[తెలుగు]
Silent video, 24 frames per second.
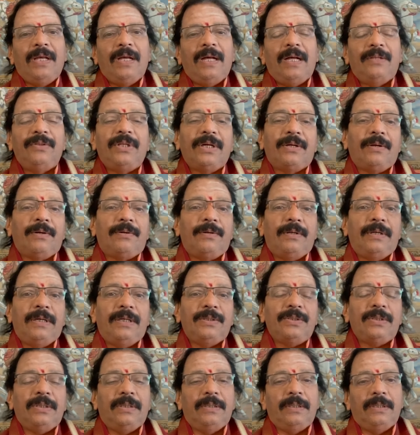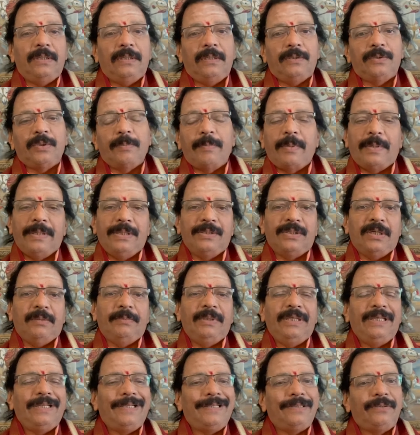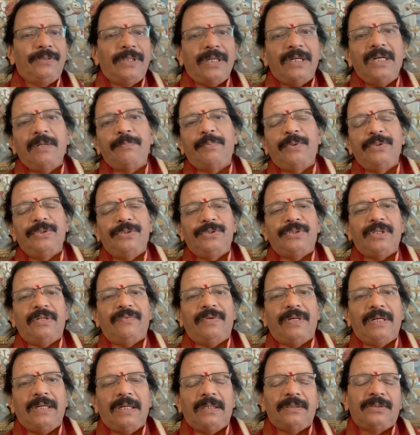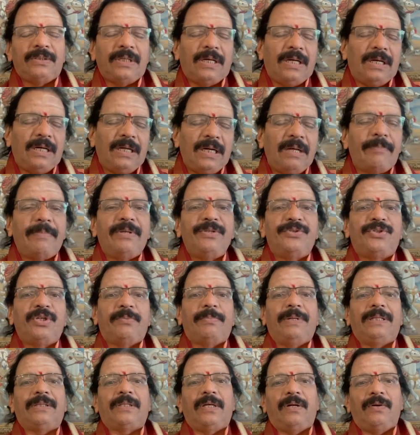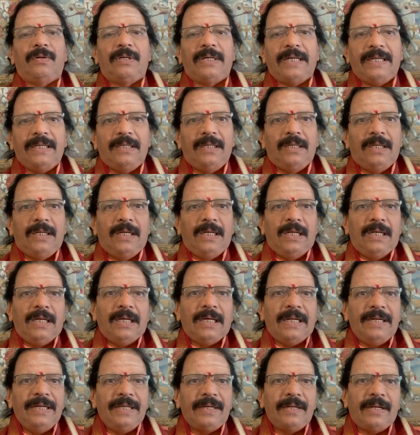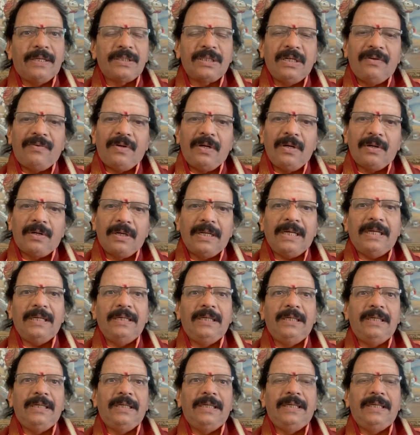అంతేకాకుండా సుబ్రహ్మణ్య స్వామి వీరిద్దరిని పూజించడం వలన చాలా మంచి ఫలితాలు ఉంటాయి అన్ని రాసుల వాళ్ళు కూడా ఈ